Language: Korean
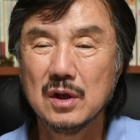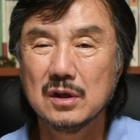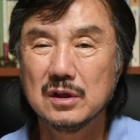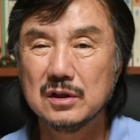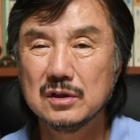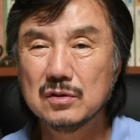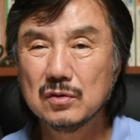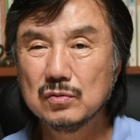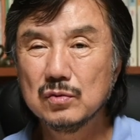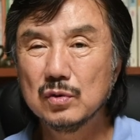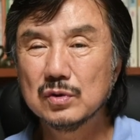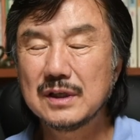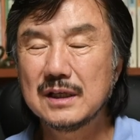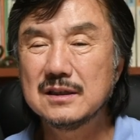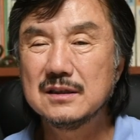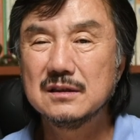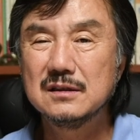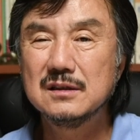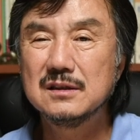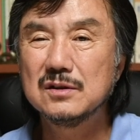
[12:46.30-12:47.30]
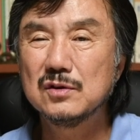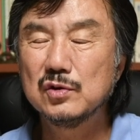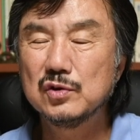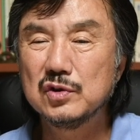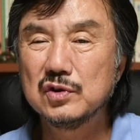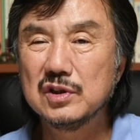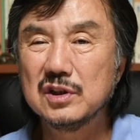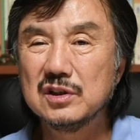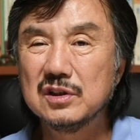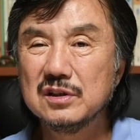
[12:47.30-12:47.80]
이 정도 사진을 찍을
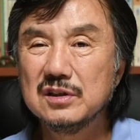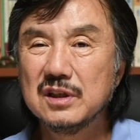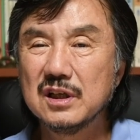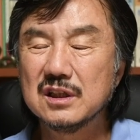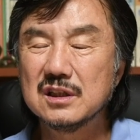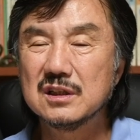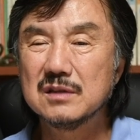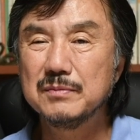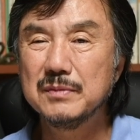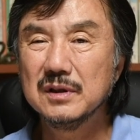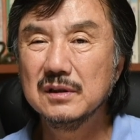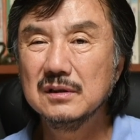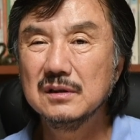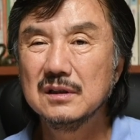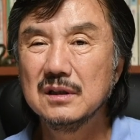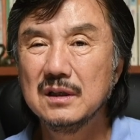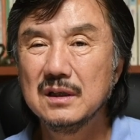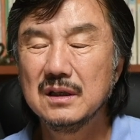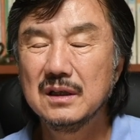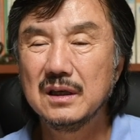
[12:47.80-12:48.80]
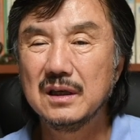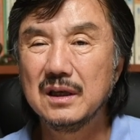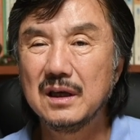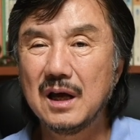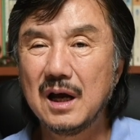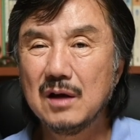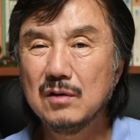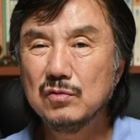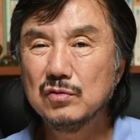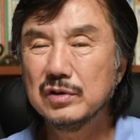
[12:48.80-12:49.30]
수 있는 능력이시면 예,
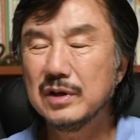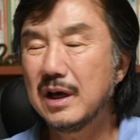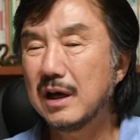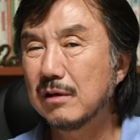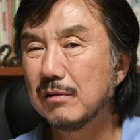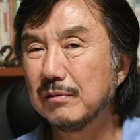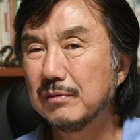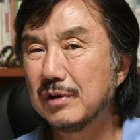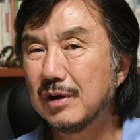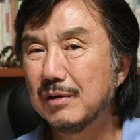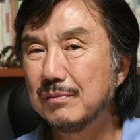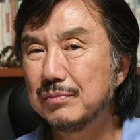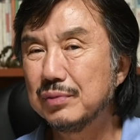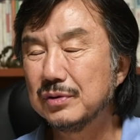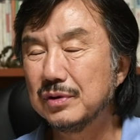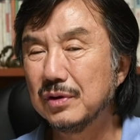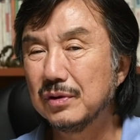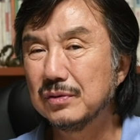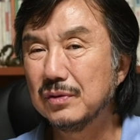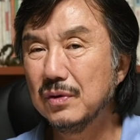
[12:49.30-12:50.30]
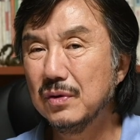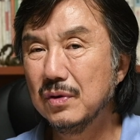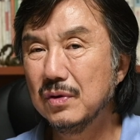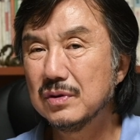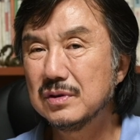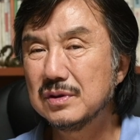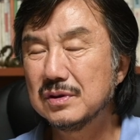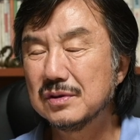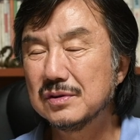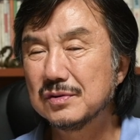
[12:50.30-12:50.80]
한국의 아름다운 풍경도
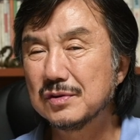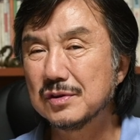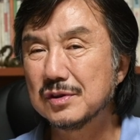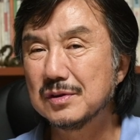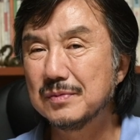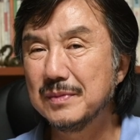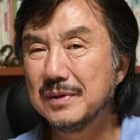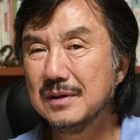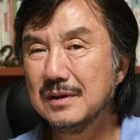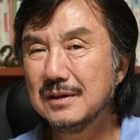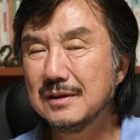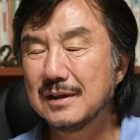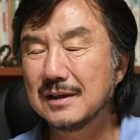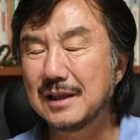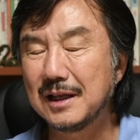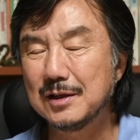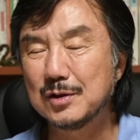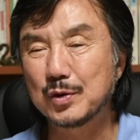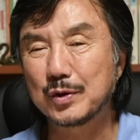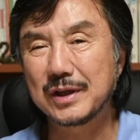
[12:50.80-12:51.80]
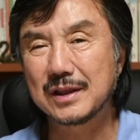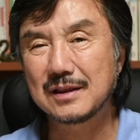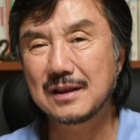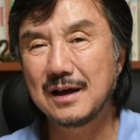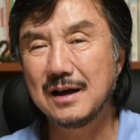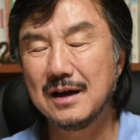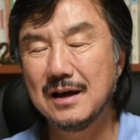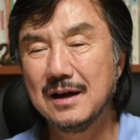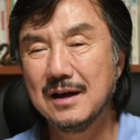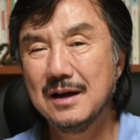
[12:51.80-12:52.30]
찍을 수 있으면 대단히
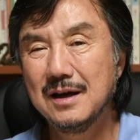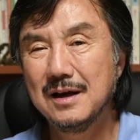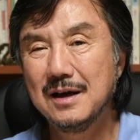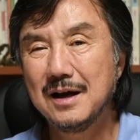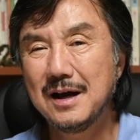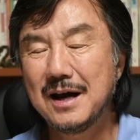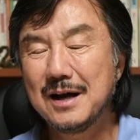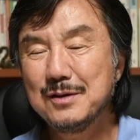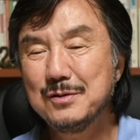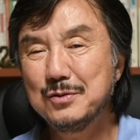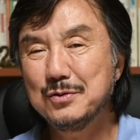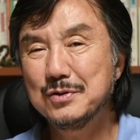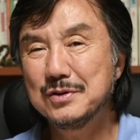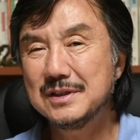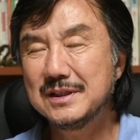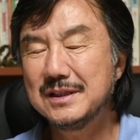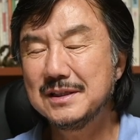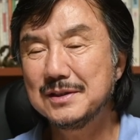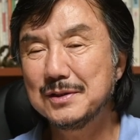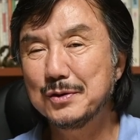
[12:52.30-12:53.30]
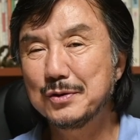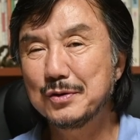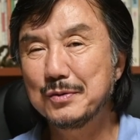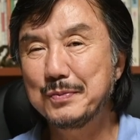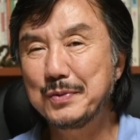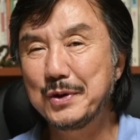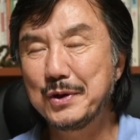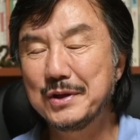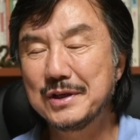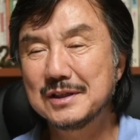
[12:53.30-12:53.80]
좋겠다. 한국을 시적으로
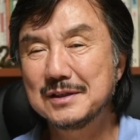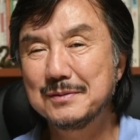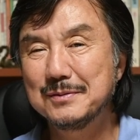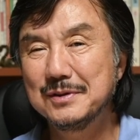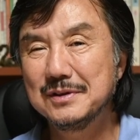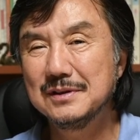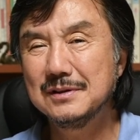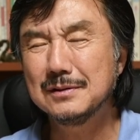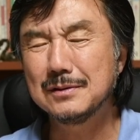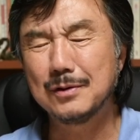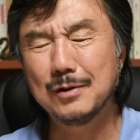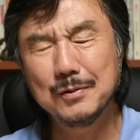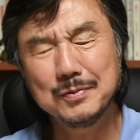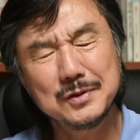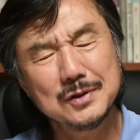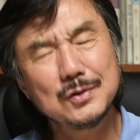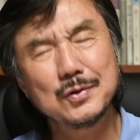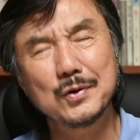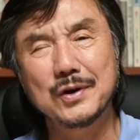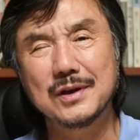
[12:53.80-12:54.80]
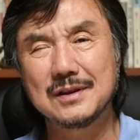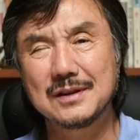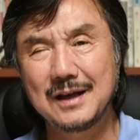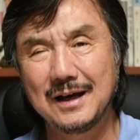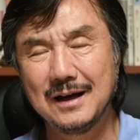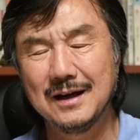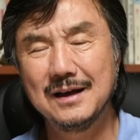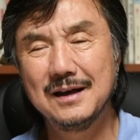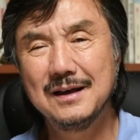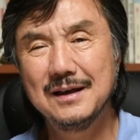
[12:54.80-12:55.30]
표현했으면 더없이 좋겠다.
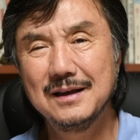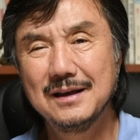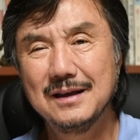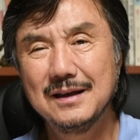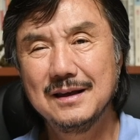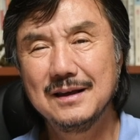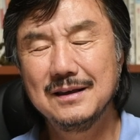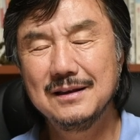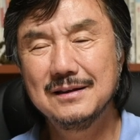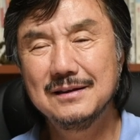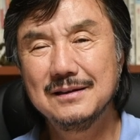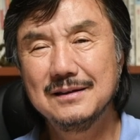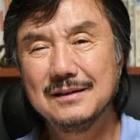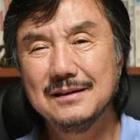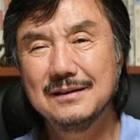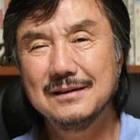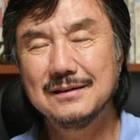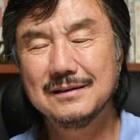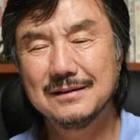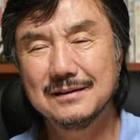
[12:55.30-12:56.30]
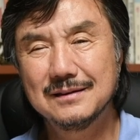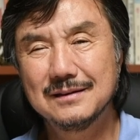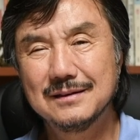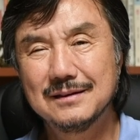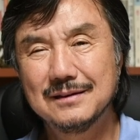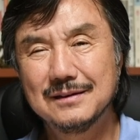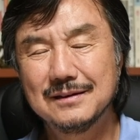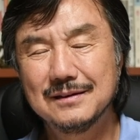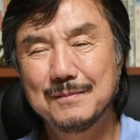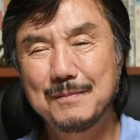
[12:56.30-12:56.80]
이런
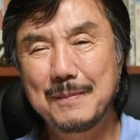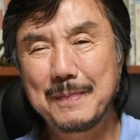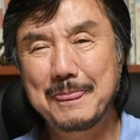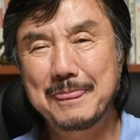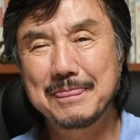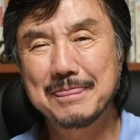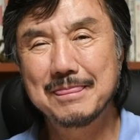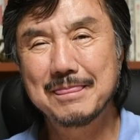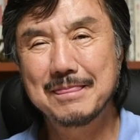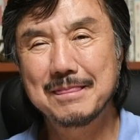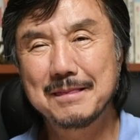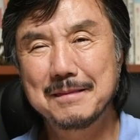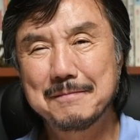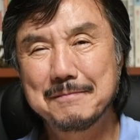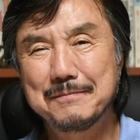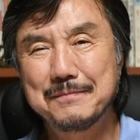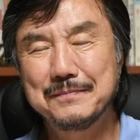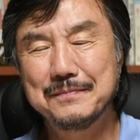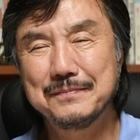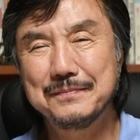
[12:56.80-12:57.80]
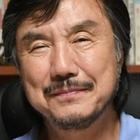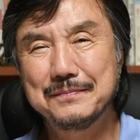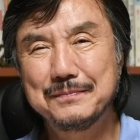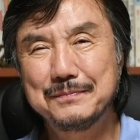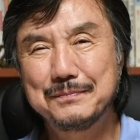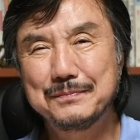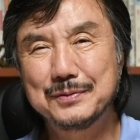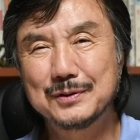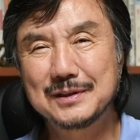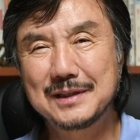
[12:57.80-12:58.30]
음, 음, 음,
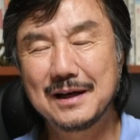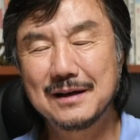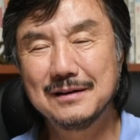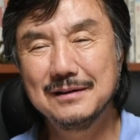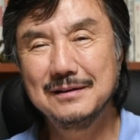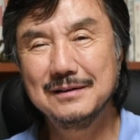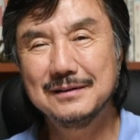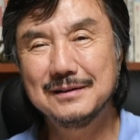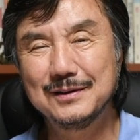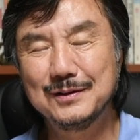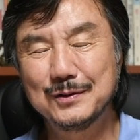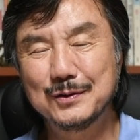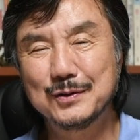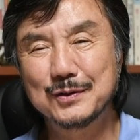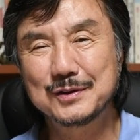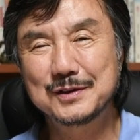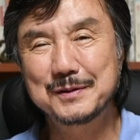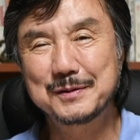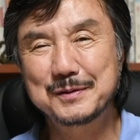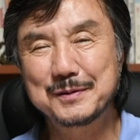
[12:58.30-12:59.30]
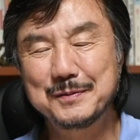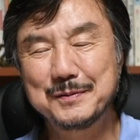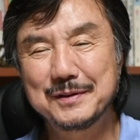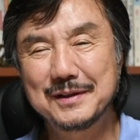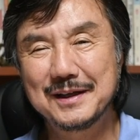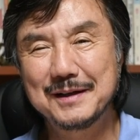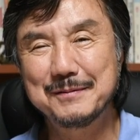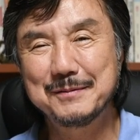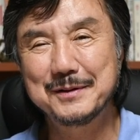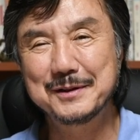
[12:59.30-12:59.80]
부탁을 드리고
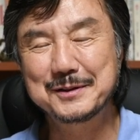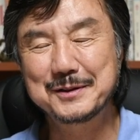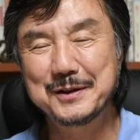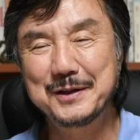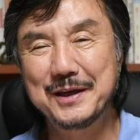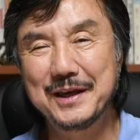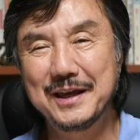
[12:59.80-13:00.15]
싶습니다. 뭐 저의